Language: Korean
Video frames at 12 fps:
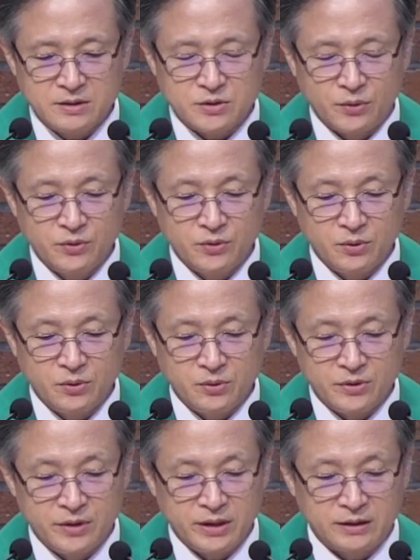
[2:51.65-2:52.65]

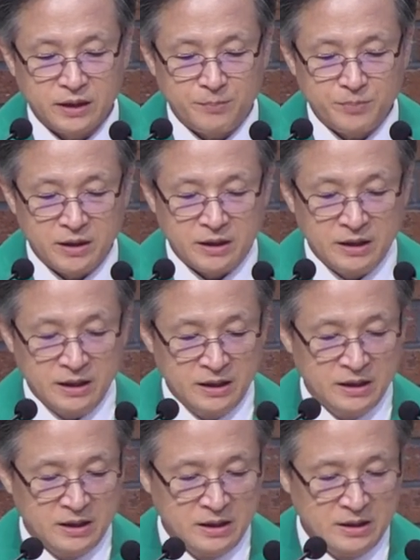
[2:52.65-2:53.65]
전도 여행답게
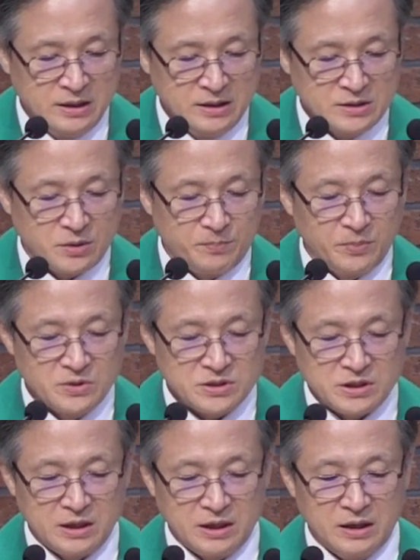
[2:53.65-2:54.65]
첫
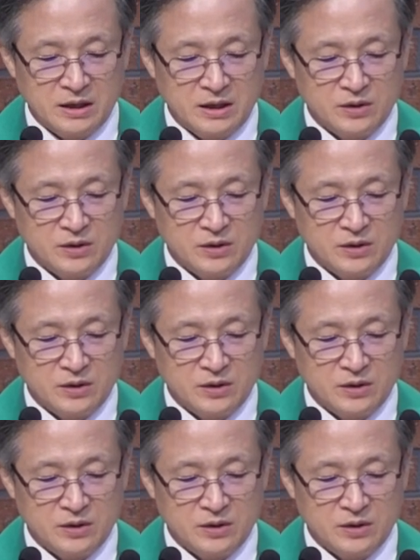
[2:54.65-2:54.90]
번째,